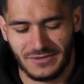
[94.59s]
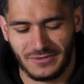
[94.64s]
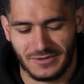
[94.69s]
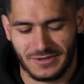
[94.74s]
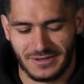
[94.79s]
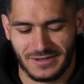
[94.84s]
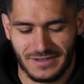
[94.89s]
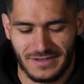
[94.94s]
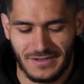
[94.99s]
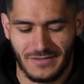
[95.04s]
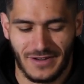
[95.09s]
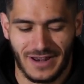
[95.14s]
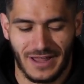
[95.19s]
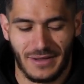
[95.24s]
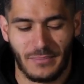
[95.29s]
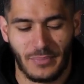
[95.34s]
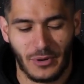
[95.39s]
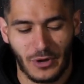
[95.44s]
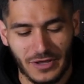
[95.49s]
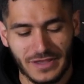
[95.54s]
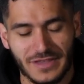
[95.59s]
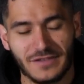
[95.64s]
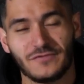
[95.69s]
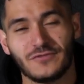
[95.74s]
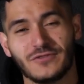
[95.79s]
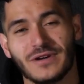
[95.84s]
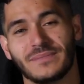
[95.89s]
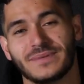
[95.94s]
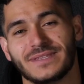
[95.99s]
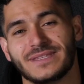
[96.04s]
Donc voilà,
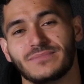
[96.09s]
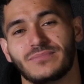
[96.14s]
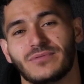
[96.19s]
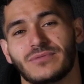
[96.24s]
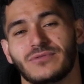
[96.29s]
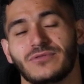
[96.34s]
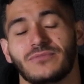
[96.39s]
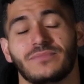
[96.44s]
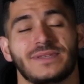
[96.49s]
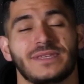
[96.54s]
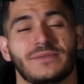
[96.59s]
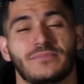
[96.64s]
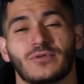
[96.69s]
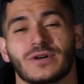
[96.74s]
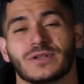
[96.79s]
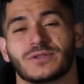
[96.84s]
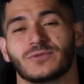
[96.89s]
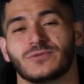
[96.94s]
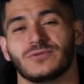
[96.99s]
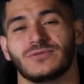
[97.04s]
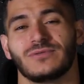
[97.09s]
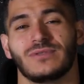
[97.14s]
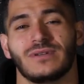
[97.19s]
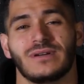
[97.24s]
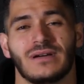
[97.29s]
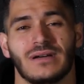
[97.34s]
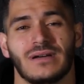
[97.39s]
prenez-vous un petit une petite boisson,